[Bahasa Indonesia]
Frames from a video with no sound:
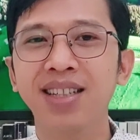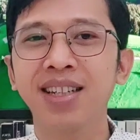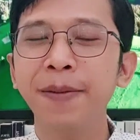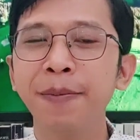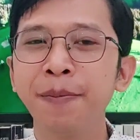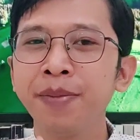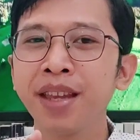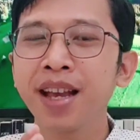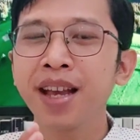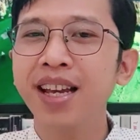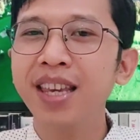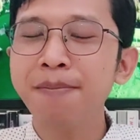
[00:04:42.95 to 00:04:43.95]
Jadi,
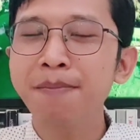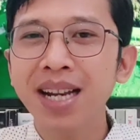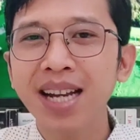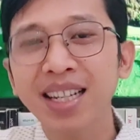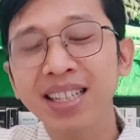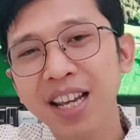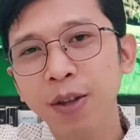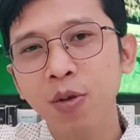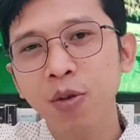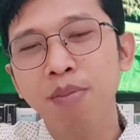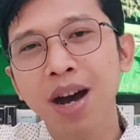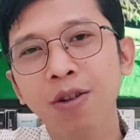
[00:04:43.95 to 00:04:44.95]
keimanannya
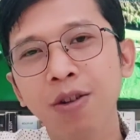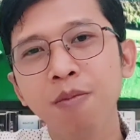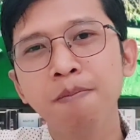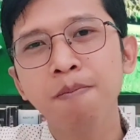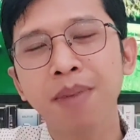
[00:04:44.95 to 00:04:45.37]
itu baru